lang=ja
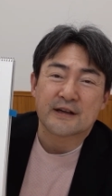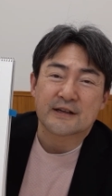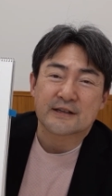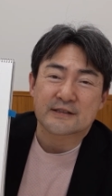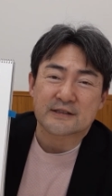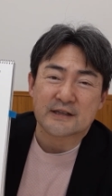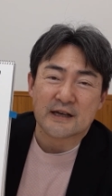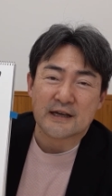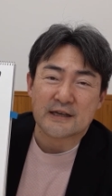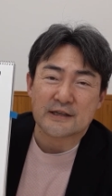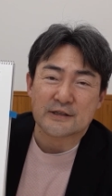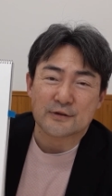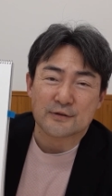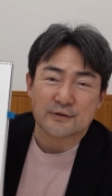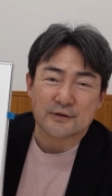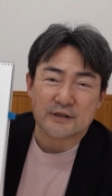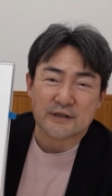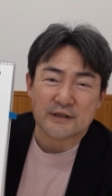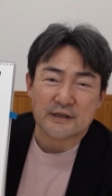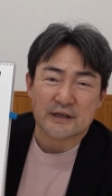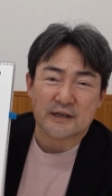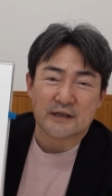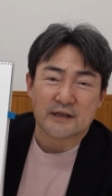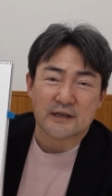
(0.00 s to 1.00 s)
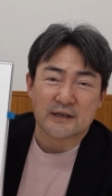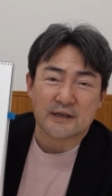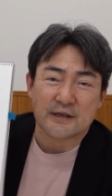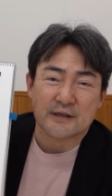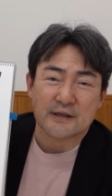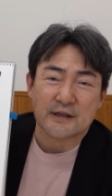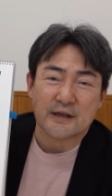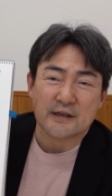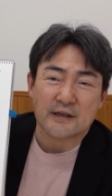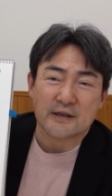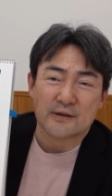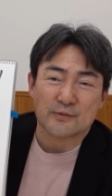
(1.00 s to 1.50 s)
西城秀樹
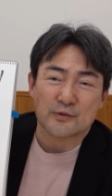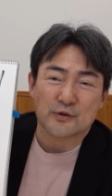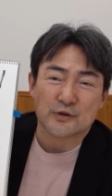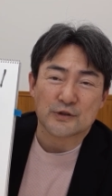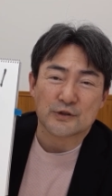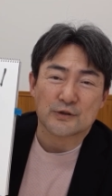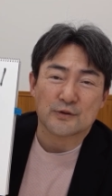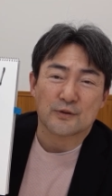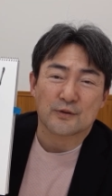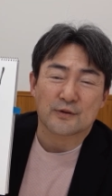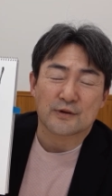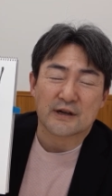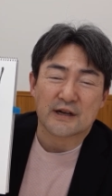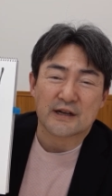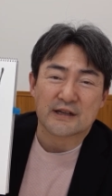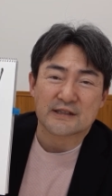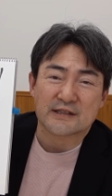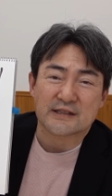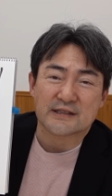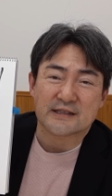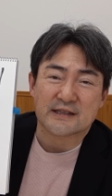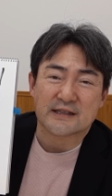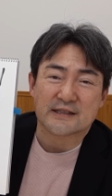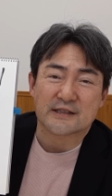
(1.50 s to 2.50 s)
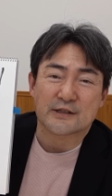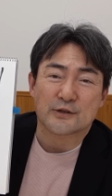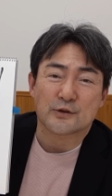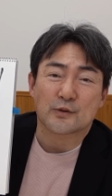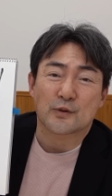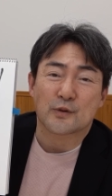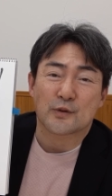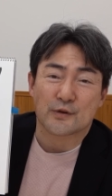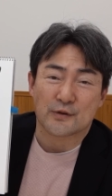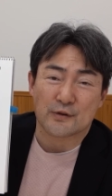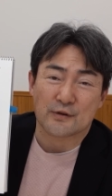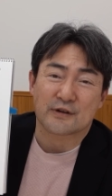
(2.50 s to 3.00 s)
秀樹節を感じさせる
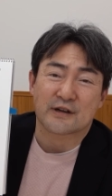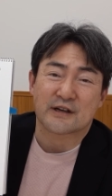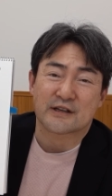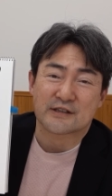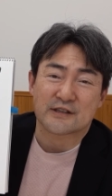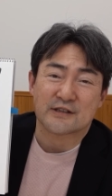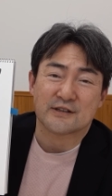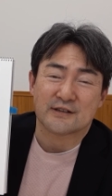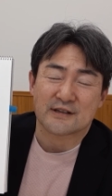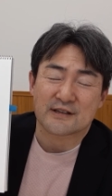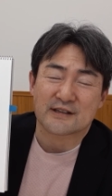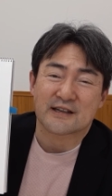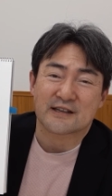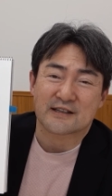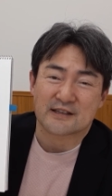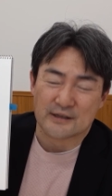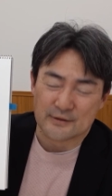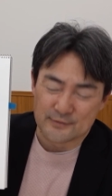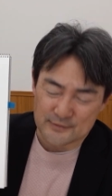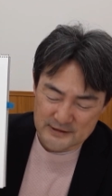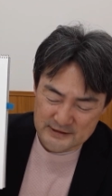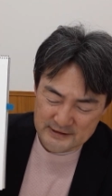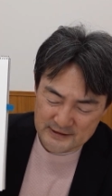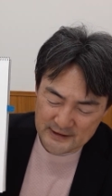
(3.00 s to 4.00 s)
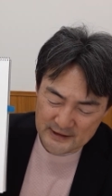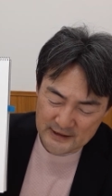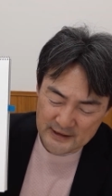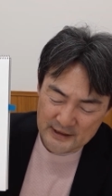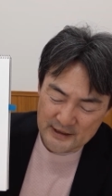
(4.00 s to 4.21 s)
声の感じにはなっています。